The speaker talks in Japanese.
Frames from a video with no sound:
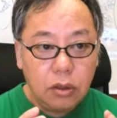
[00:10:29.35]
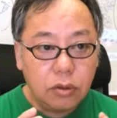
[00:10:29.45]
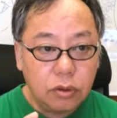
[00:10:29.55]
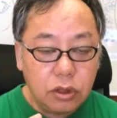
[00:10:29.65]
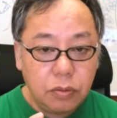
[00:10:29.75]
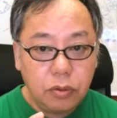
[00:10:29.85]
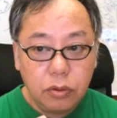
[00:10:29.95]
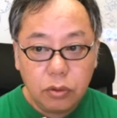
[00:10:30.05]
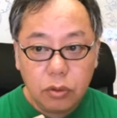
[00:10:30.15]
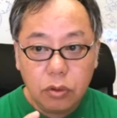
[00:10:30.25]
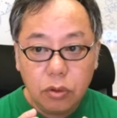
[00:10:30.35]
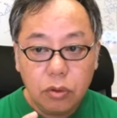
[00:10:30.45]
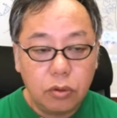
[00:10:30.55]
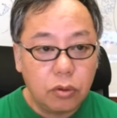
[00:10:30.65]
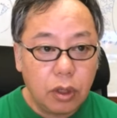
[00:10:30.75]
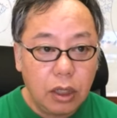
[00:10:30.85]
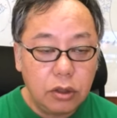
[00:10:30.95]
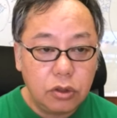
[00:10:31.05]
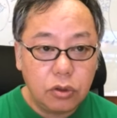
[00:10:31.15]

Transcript: その自分とこの感